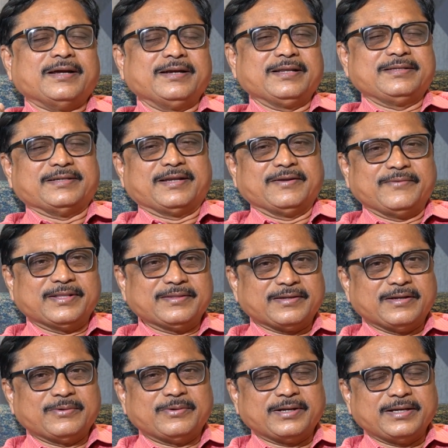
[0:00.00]
అంటే
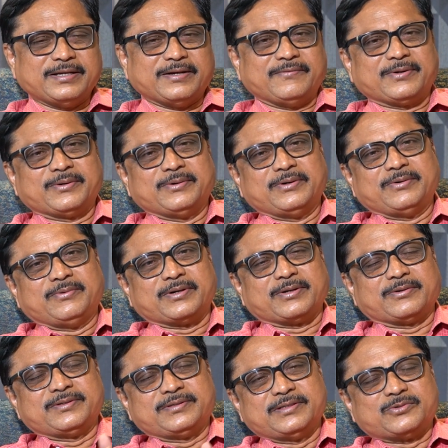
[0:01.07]
జనమంతా కూడా ఎవరో
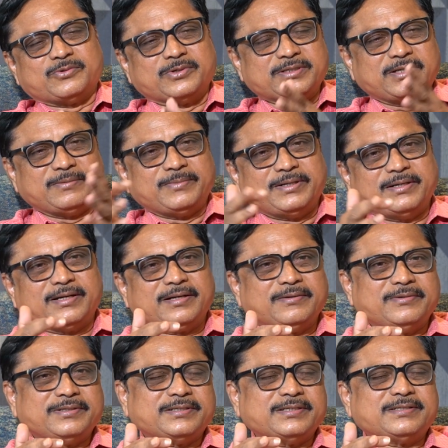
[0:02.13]
ఒకరు వచ్చి సోషల్
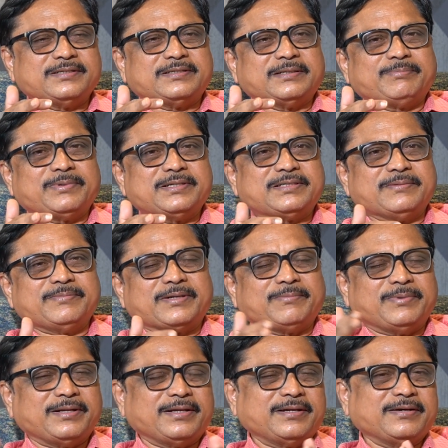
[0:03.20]
మీడియాలో వచ్చేసి చెప్పేసి
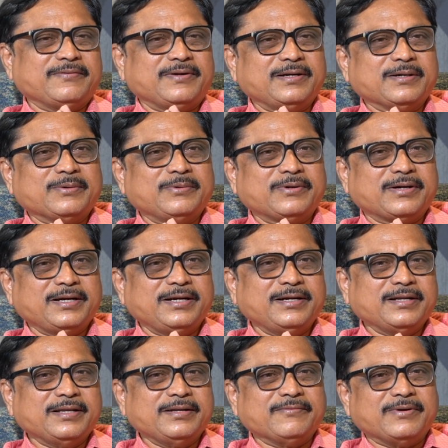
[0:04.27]
మీరు పలానా వాళ్ళకు
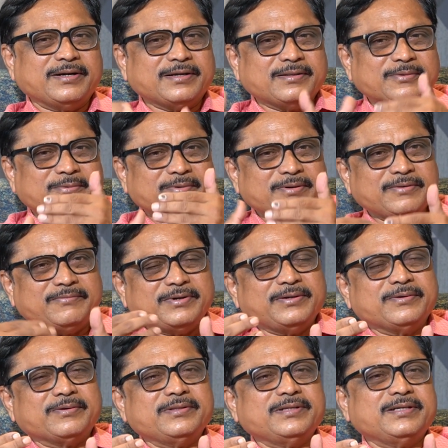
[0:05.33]
ఓట్లేయండి అని వాళ్ళు ఏదో కొన్ని
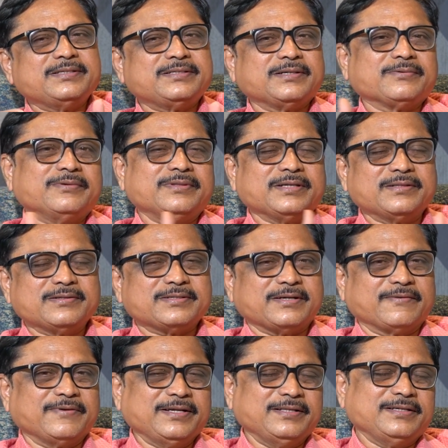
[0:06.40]
వీడియోలు చేసి కొంత ఏదో
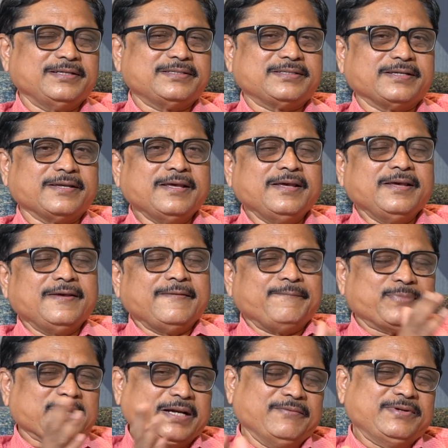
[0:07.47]
సర్వేలు చేసి
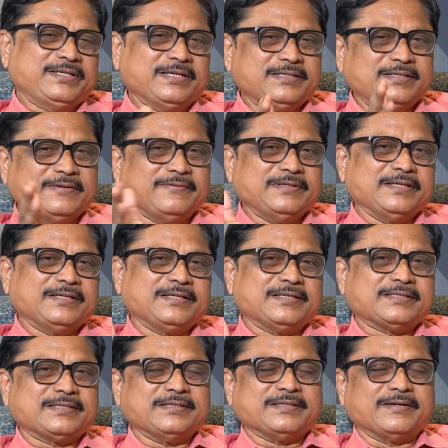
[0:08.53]
అవి చేసి ఇవి
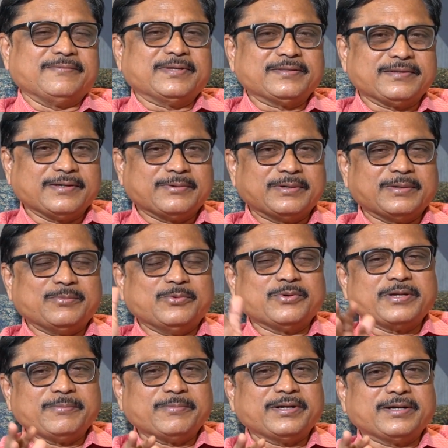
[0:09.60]
చేసేస్తే జనమంతా కూడా
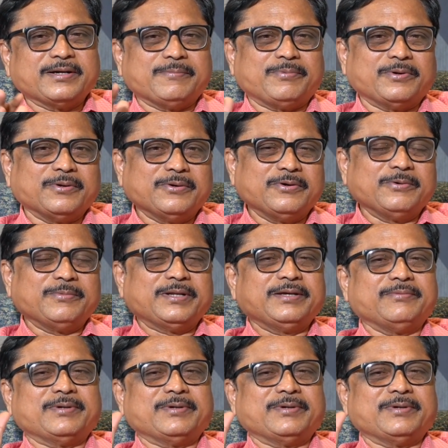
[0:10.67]
మూకిమ్మడిగా పొలవమని